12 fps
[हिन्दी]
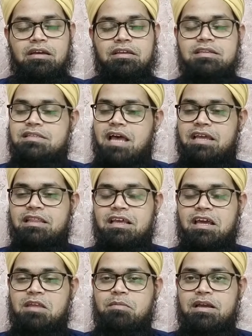इस आयत
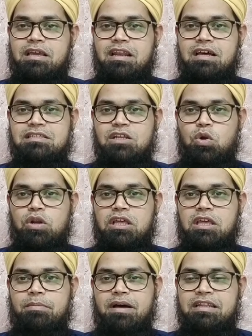करीमा के नाजिल होने
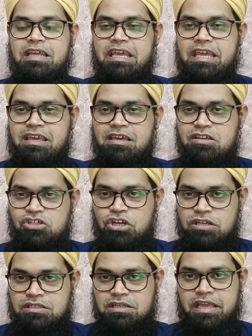के बाद एक ही
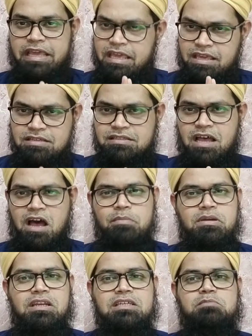शख्स ने एक ही
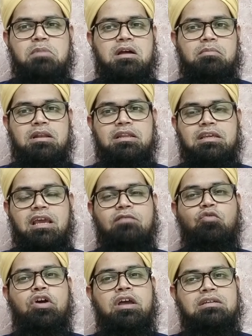सहाबी ने इस पर अमल किया
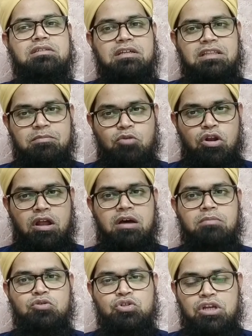वो है हज़रत मौला
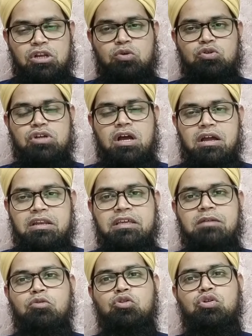मुश्किल कुशा
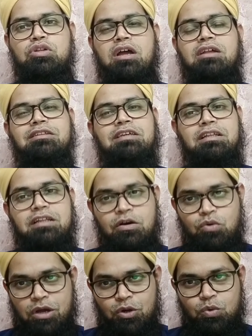अली मुर्तदा रदी
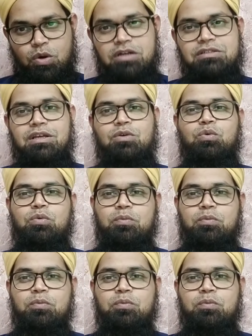अल्लाह अर्ज़ा